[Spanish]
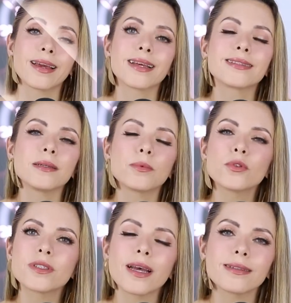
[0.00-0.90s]
Que si
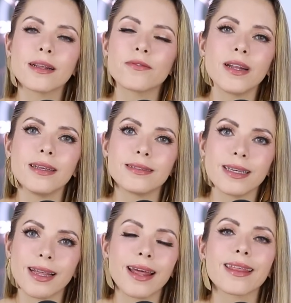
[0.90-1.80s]
buscas la
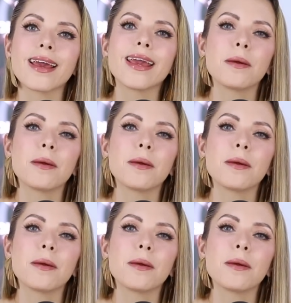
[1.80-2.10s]
felicidad